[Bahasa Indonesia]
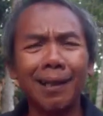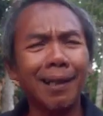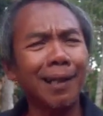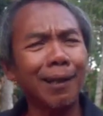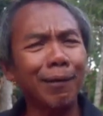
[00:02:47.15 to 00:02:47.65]

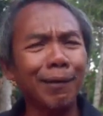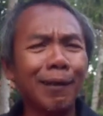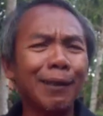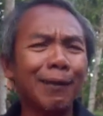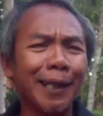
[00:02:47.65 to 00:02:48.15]
kayak
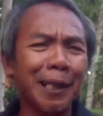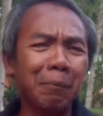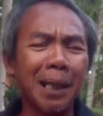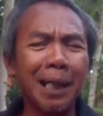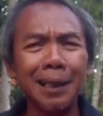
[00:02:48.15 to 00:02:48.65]
ngoyo atau kayak
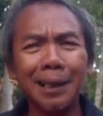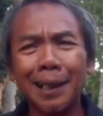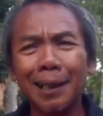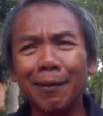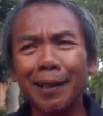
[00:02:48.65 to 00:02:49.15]
males
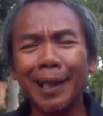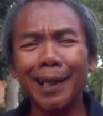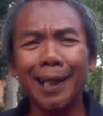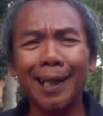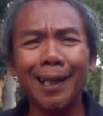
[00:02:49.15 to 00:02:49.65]
atau
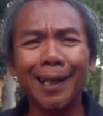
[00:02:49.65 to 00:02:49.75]
kayak